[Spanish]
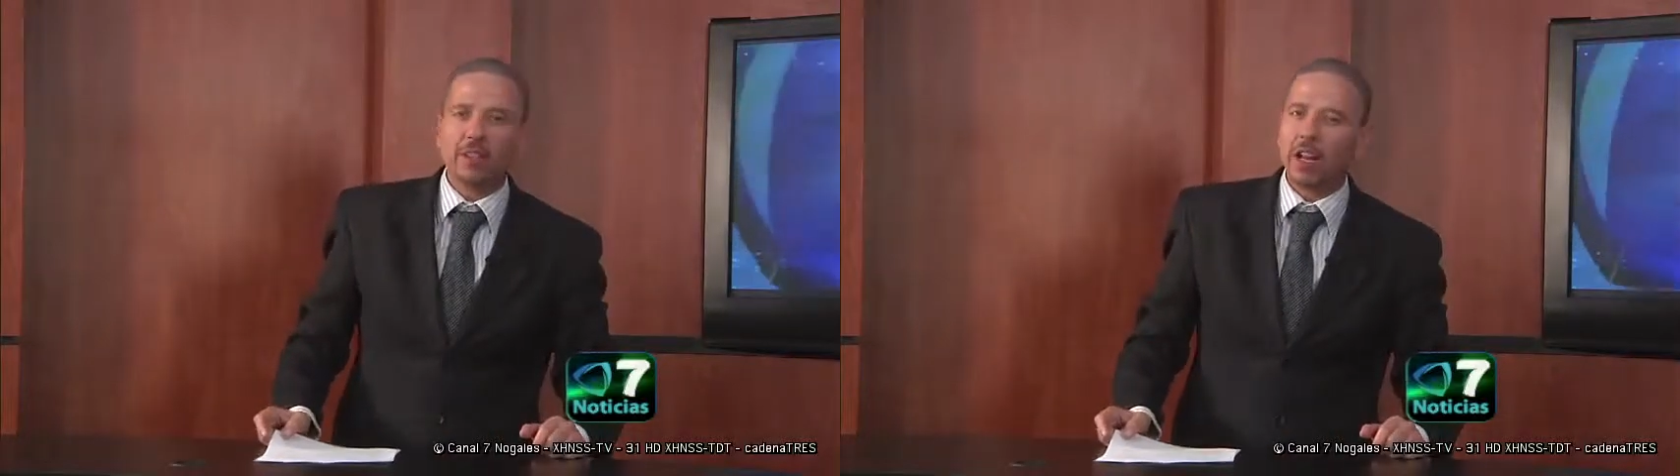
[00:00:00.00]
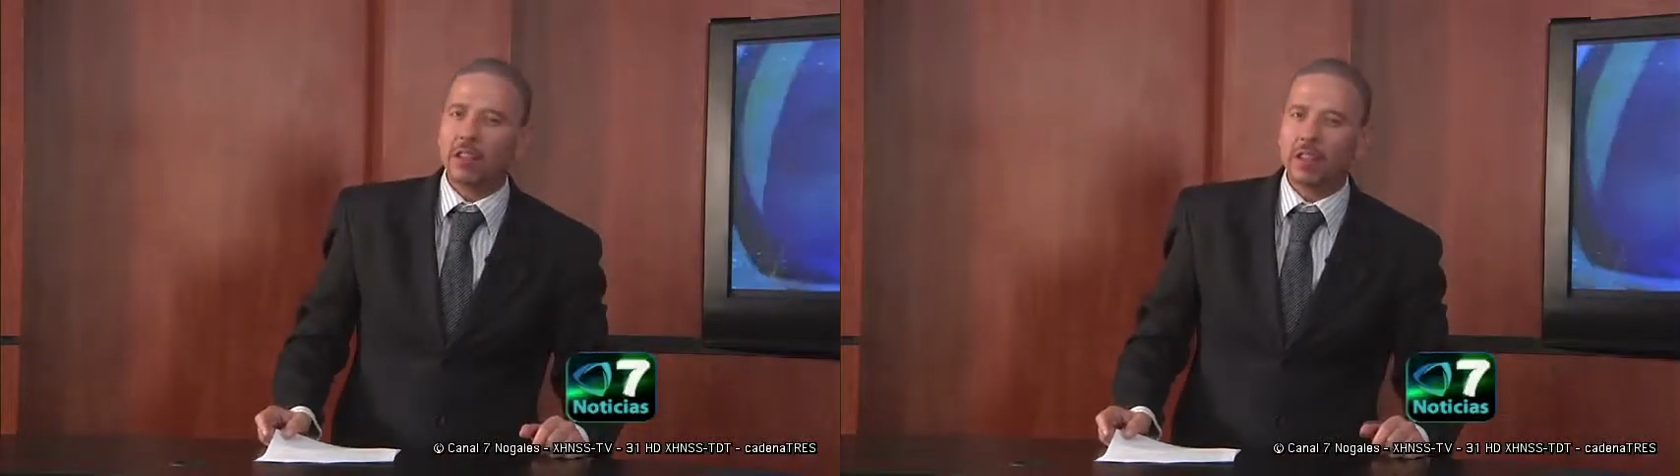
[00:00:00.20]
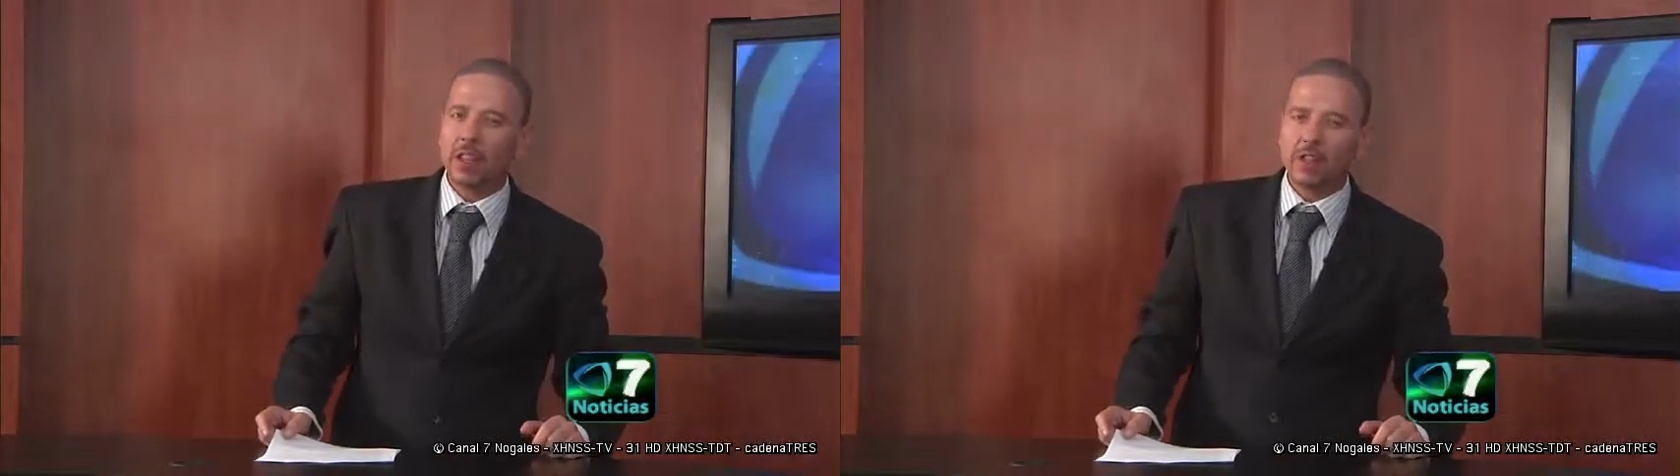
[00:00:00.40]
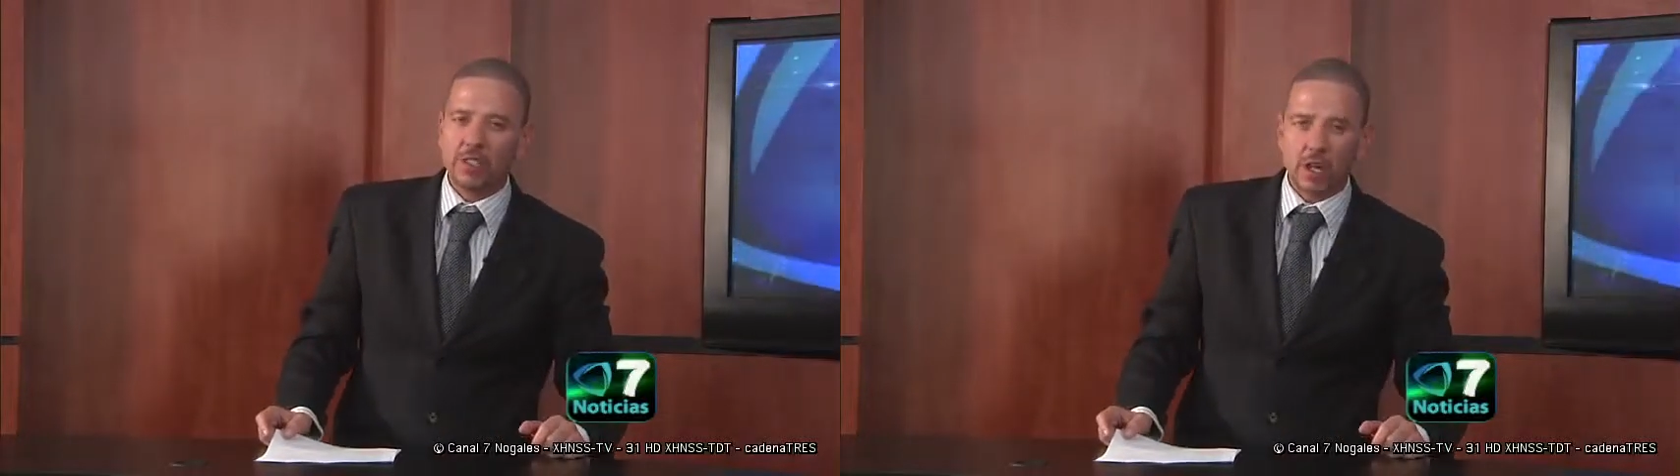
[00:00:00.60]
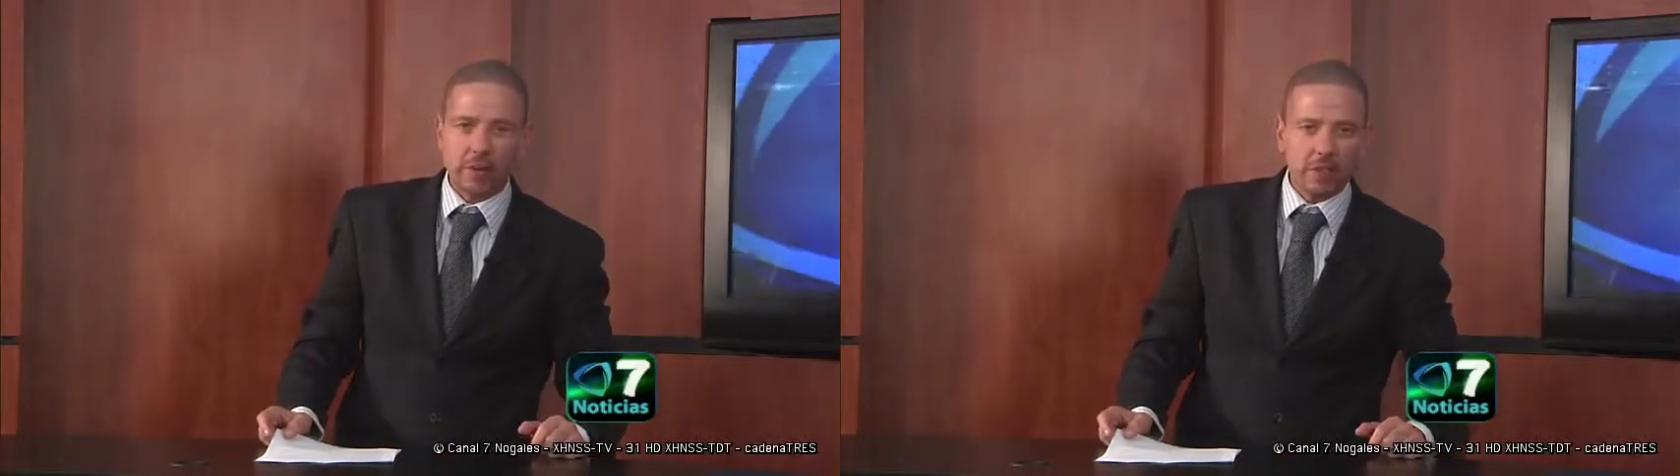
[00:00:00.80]
trata
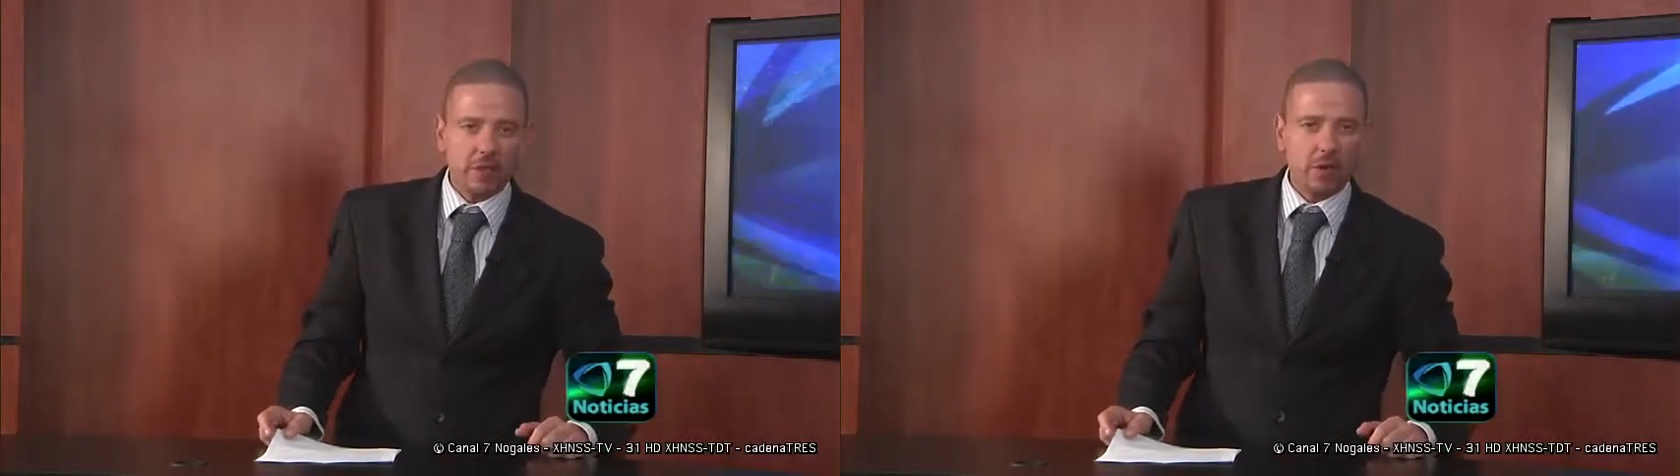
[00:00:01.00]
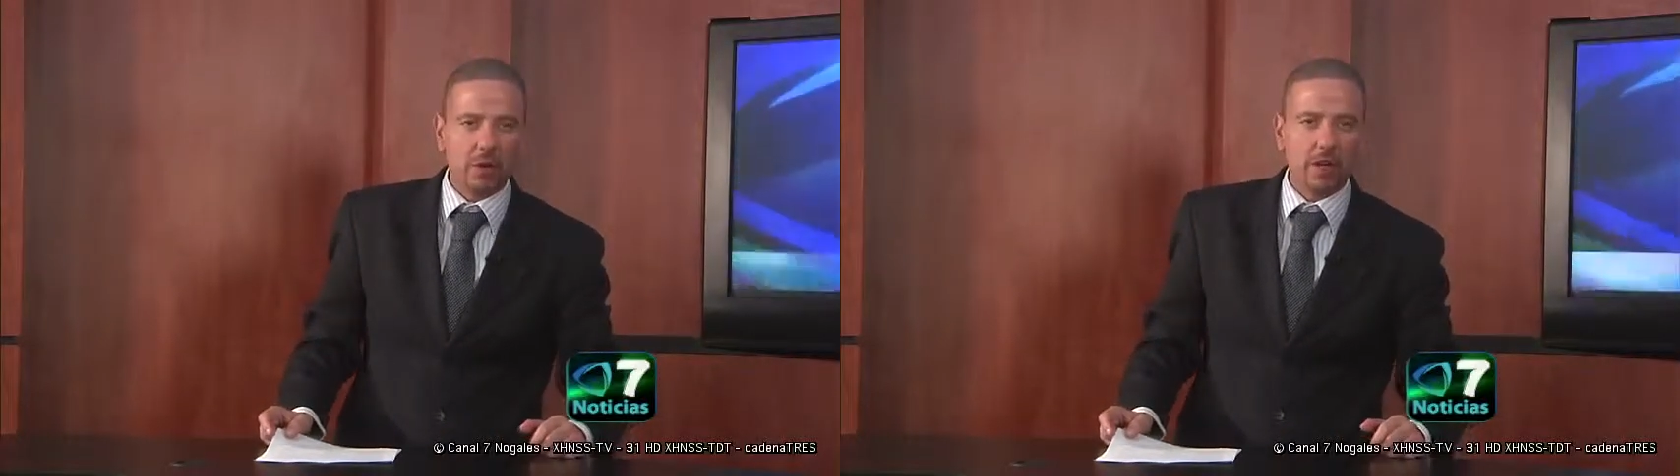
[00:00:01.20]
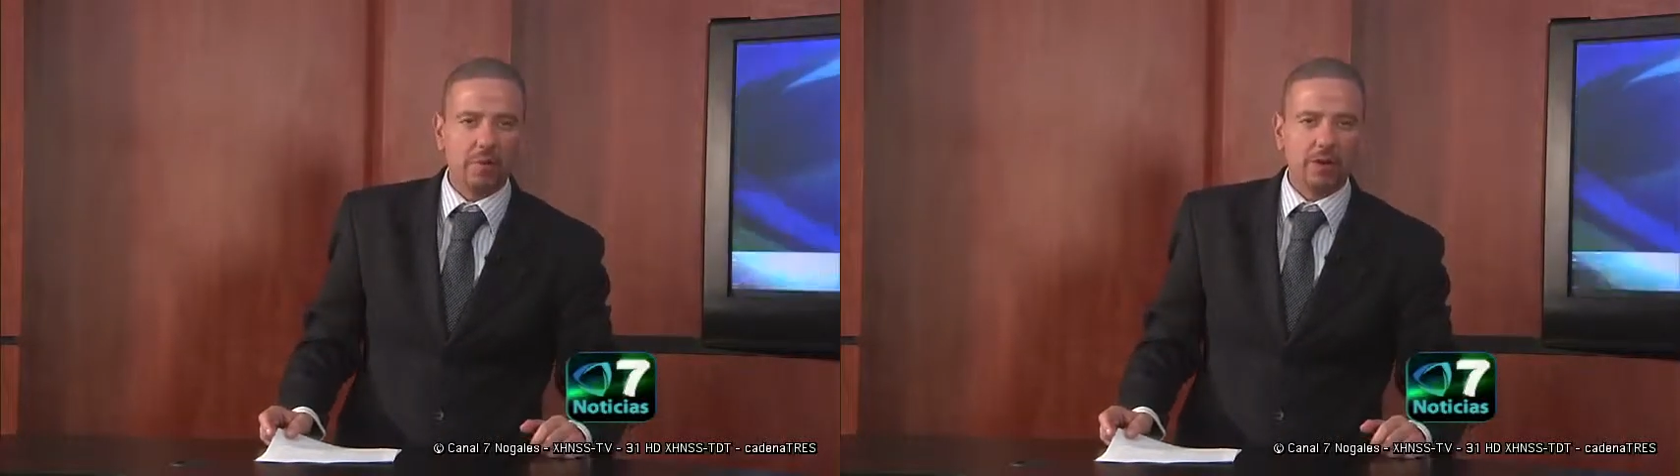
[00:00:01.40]
del servicio que el